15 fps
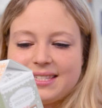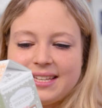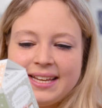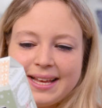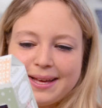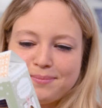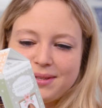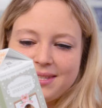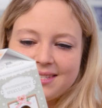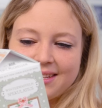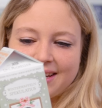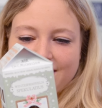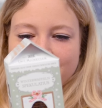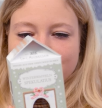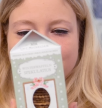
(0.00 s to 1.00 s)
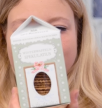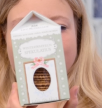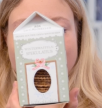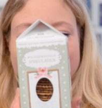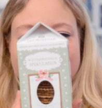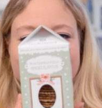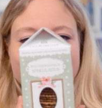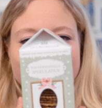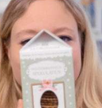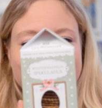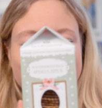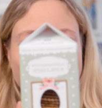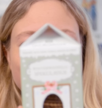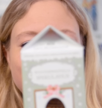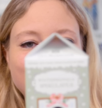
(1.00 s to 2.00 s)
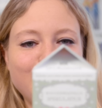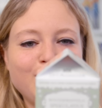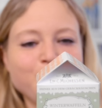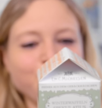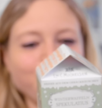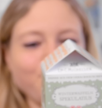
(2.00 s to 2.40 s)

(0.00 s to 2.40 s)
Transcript: Sehen ein bisschen aus, von außen finde ich, wie die,